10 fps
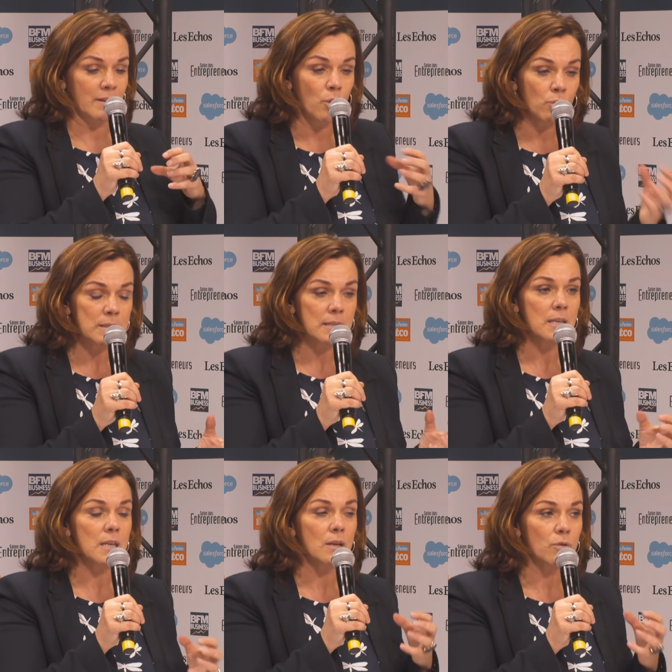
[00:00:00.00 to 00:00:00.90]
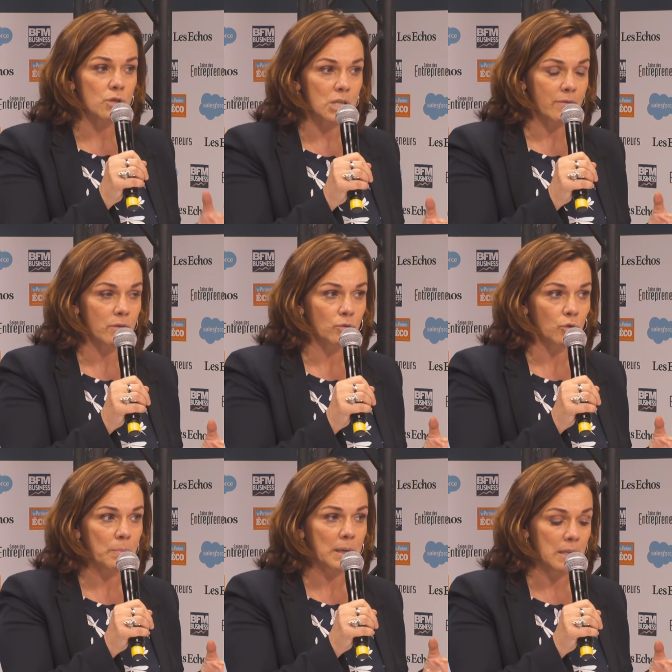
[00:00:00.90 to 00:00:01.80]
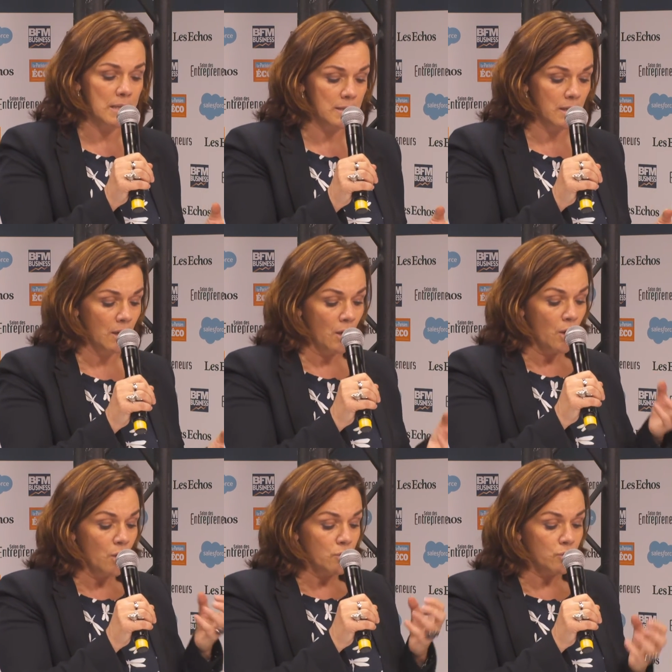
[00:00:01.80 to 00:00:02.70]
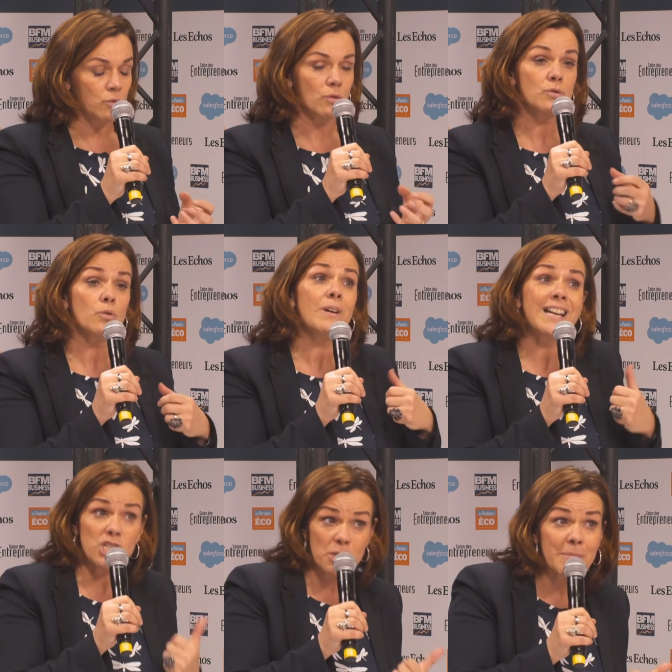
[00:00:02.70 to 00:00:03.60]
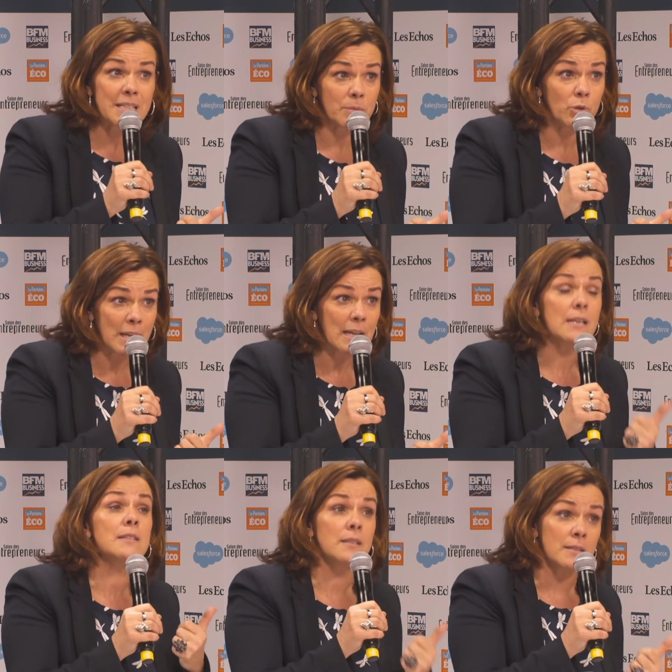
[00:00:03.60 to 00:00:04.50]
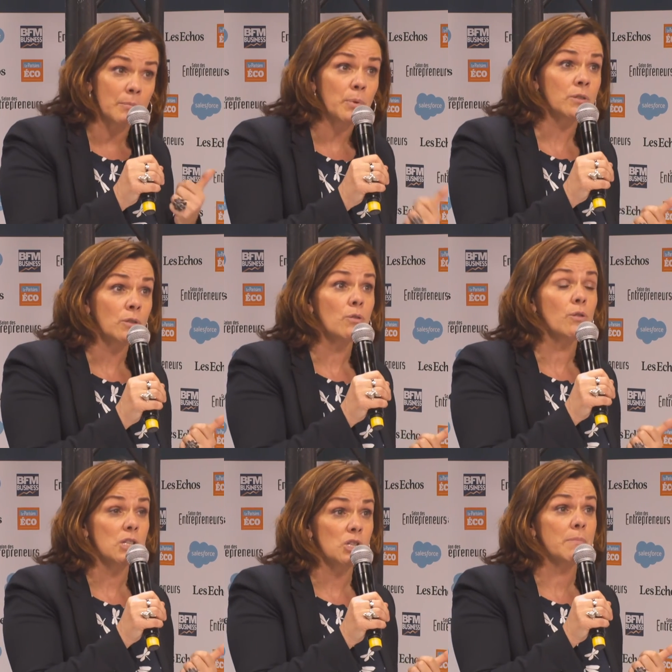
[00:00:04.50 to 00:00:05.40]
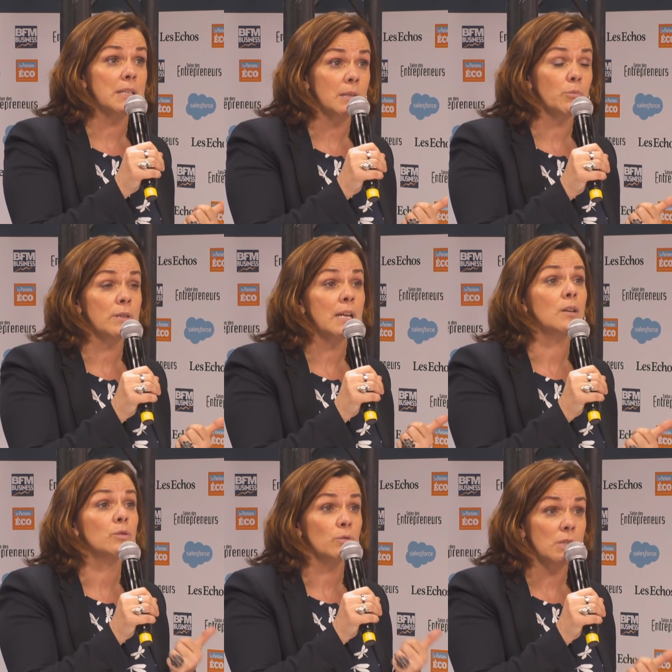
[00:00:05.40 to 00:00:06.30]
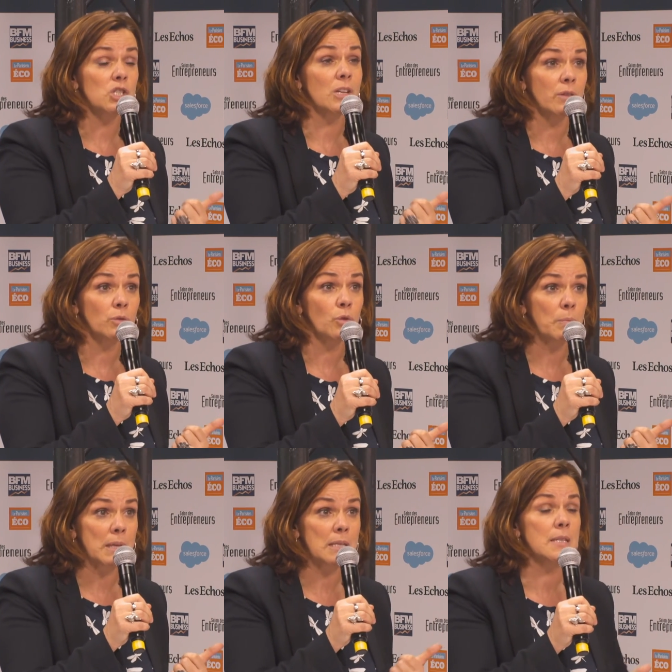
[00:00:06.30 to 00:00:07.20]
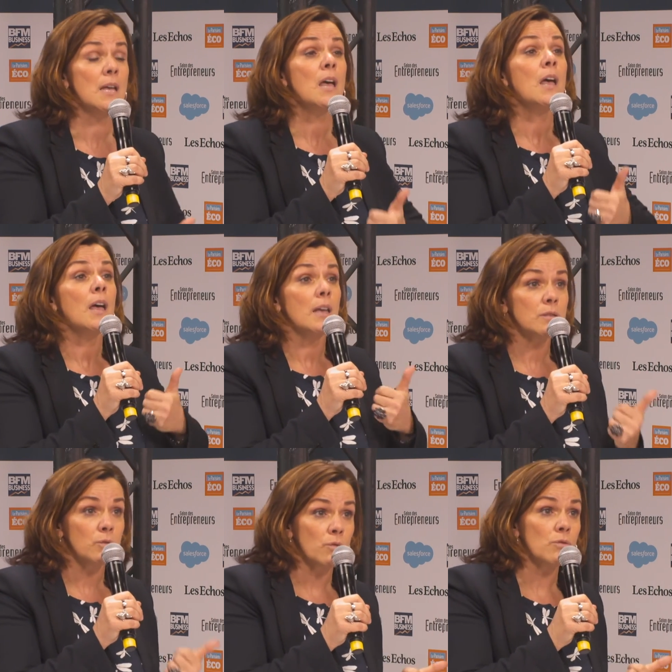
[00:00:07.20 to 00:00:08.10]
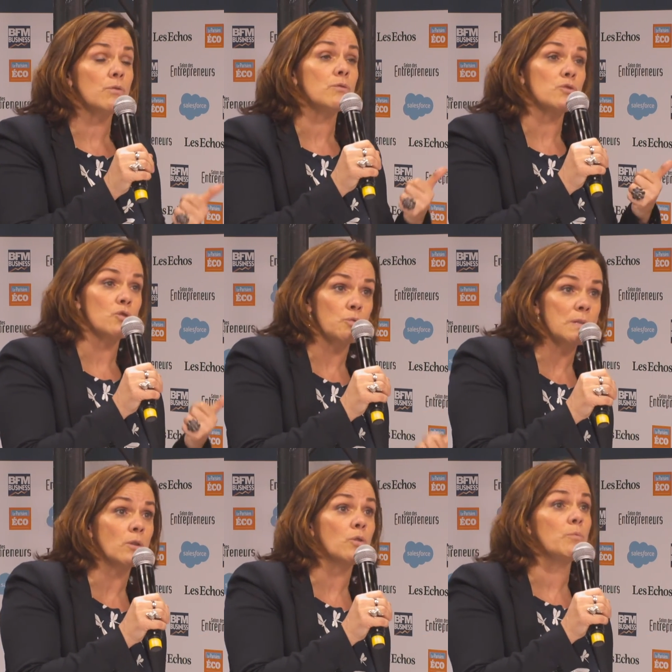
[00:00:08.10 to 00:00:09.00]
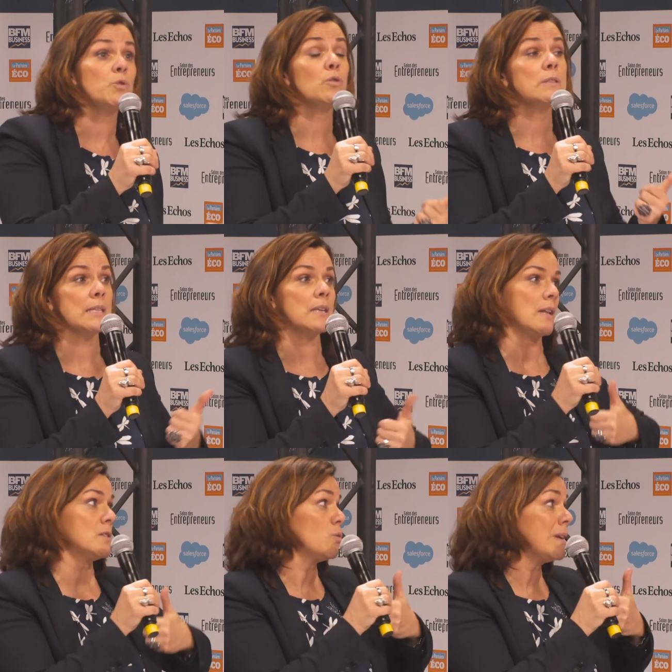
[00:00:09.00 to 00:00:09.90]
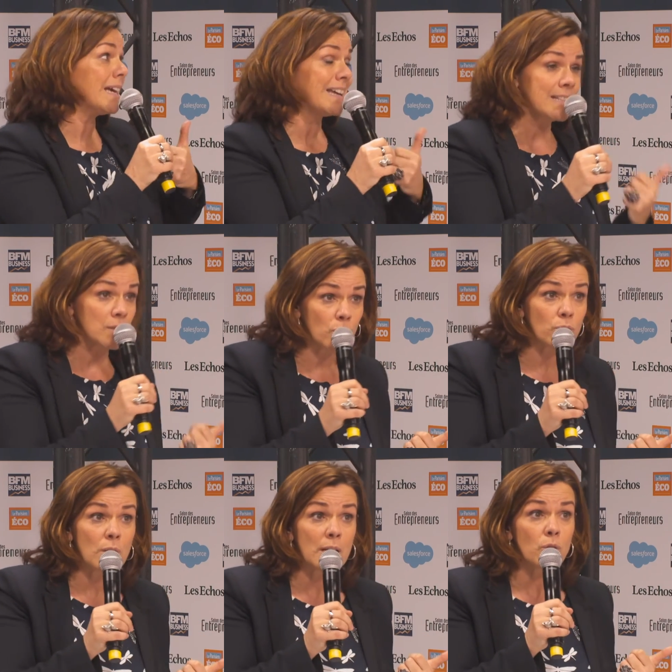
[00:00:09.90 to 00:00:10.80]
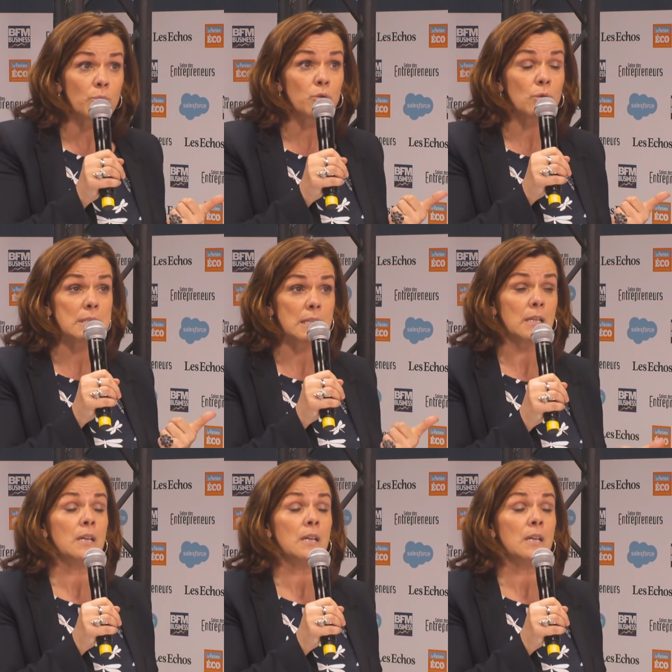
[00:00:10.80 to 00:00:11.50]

conseiller le chef d'entreprise sur son régime matrimonial. Et c'est important le régime matrimonial quand on est chef d'entreprise. Est-ce que je suis en communauté Quels sont les risques de la communauté